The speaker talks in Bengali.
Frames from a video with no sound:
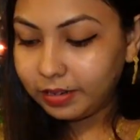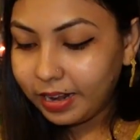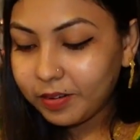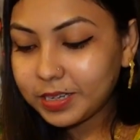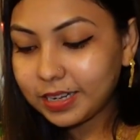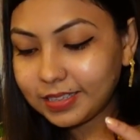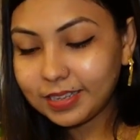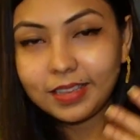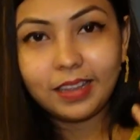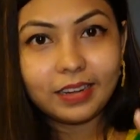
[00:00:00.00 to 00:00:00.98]
নেওয়ার সাথে
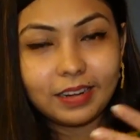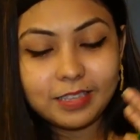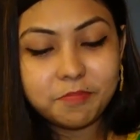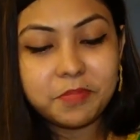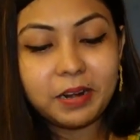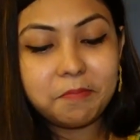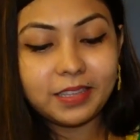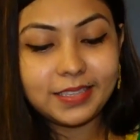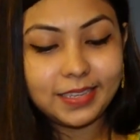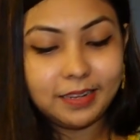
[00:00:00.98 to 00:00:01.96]
সাথে একটা স্মেল
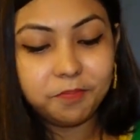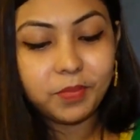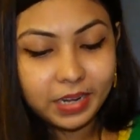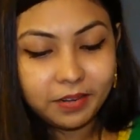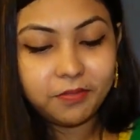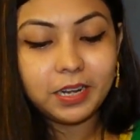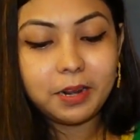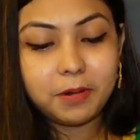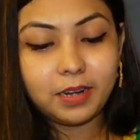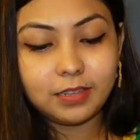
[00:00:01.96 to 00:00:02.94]
পাচ্ছি ডিফারেন্ট
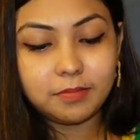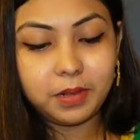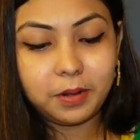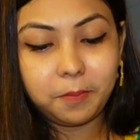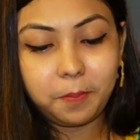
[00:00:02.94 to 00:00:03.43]
টাইপের একটা স্মেল